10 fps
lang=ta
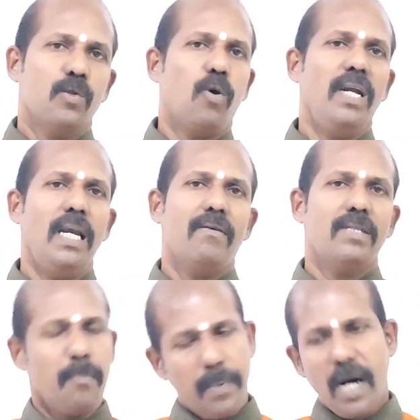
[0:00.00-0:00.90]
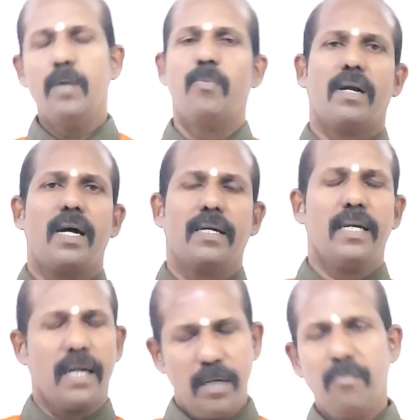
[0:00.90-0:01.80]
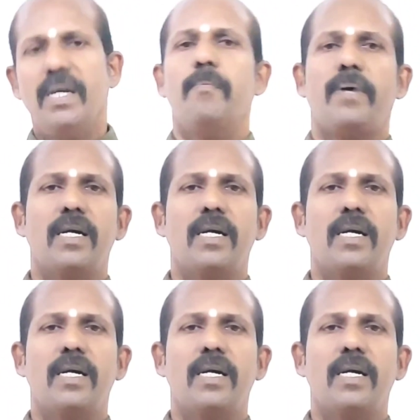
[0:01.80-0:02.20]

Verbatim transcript: தொழிலில் வந்து பாடுபடுறாங்க கடுமையாக